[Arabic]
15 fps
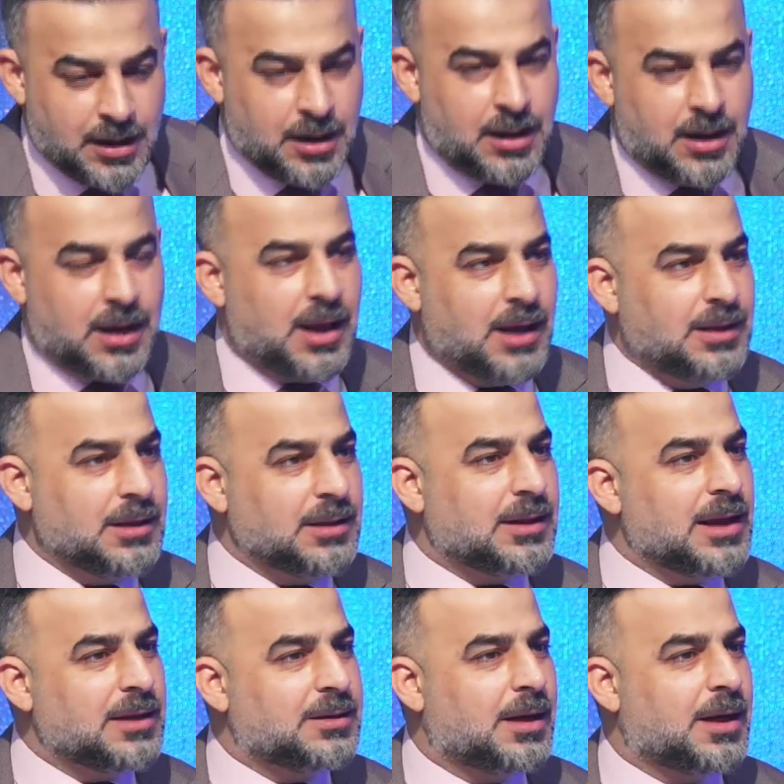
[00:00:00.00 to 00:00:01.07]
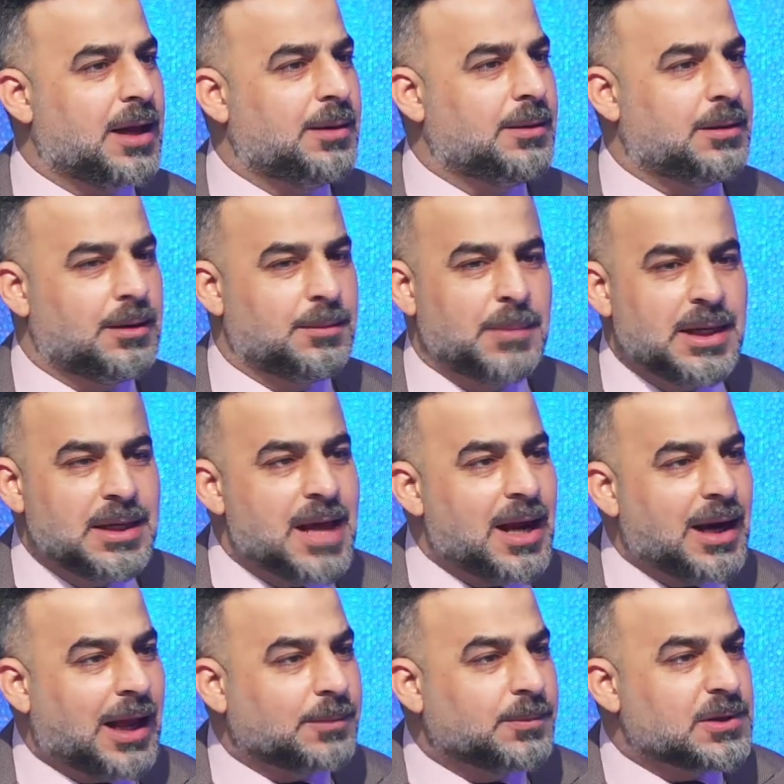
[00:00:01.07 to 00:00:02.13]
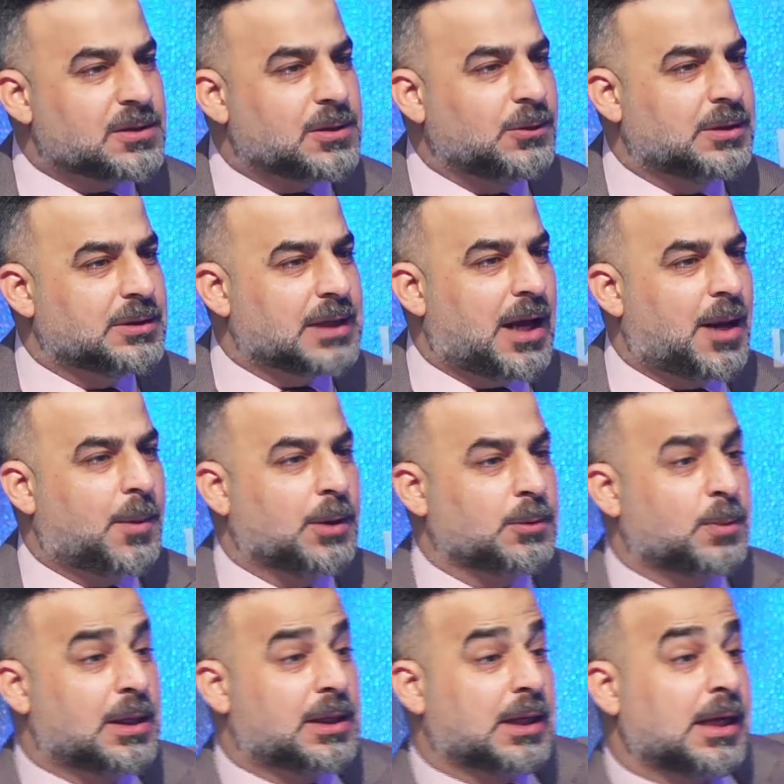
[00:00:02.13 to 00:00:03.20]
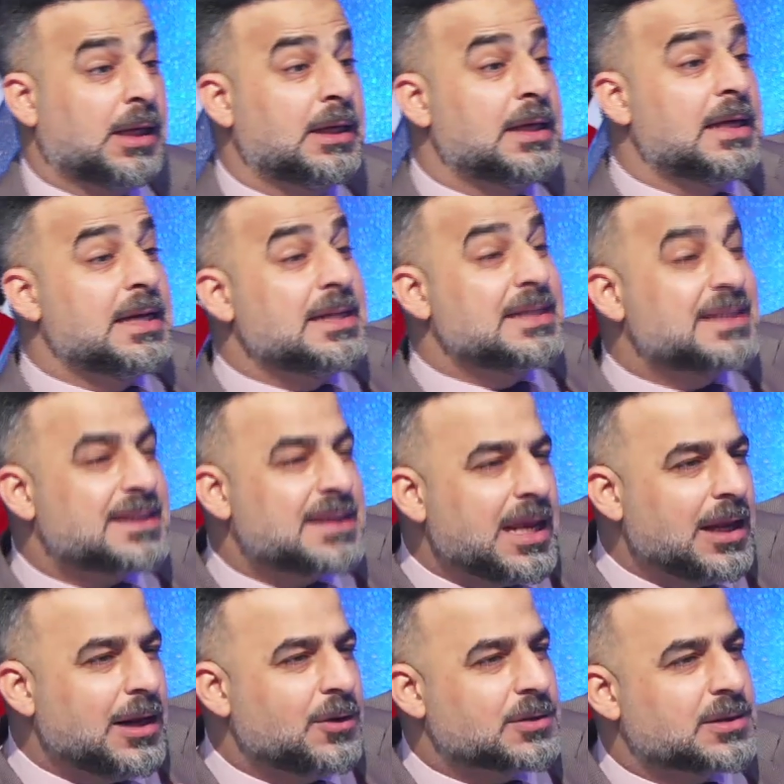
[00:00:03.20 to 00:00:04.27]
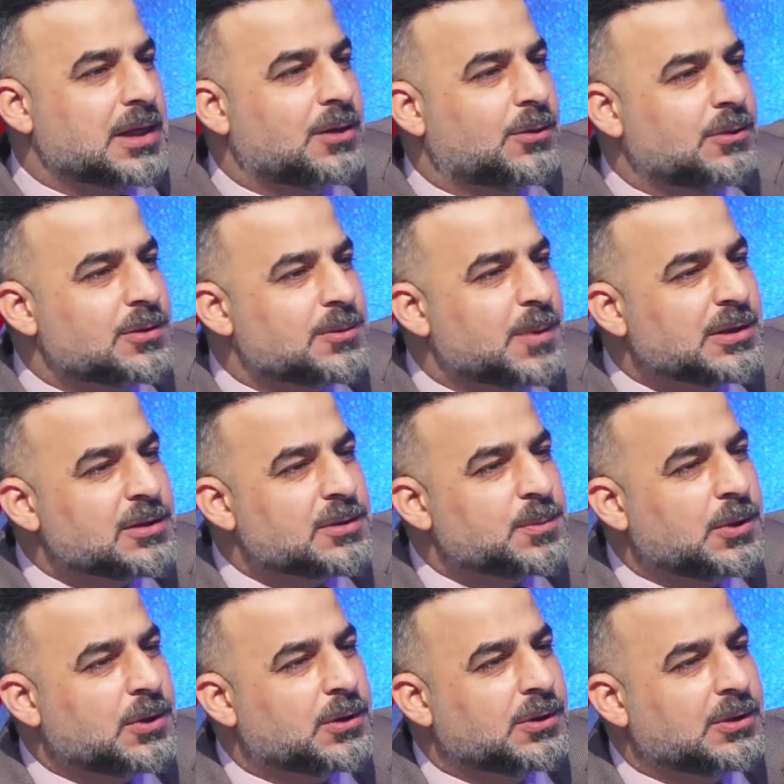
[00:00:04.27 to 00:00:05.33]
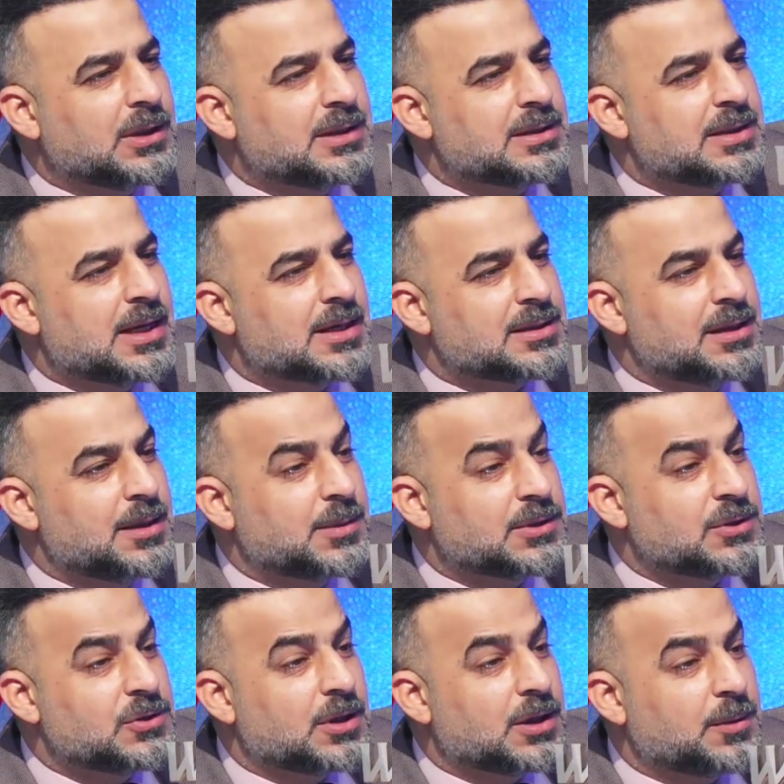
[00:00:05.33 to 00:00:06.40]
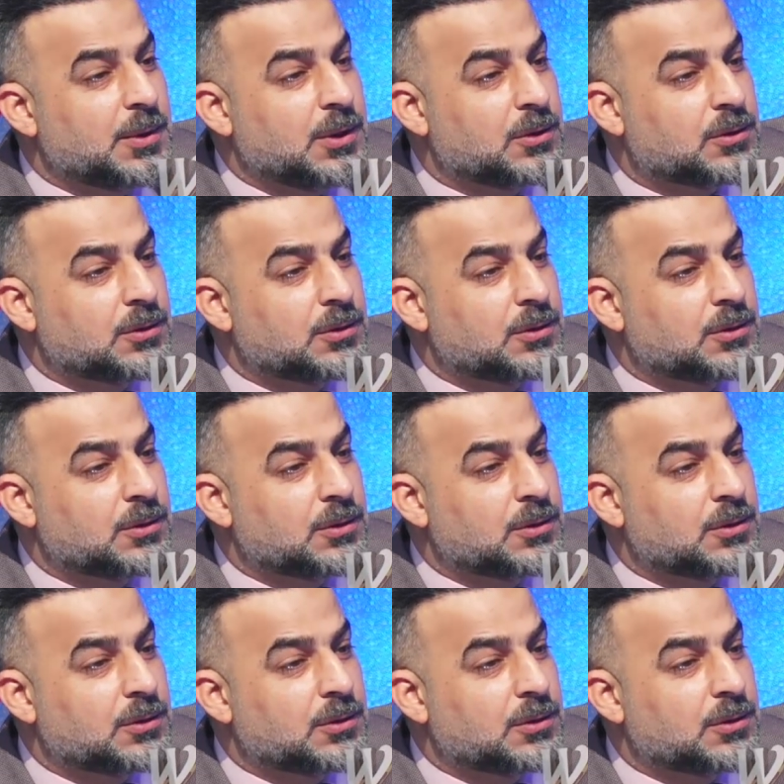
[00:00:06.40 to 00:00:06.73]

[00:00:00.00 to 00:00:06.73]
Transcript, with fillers: نعم. خلينا نكتر هل منا لحد ما تسوون انتخابات مبكرة نعم. سنة لو سنة ونص ما تصبر الكتل السياسية ما تشترك آه، بالحكومة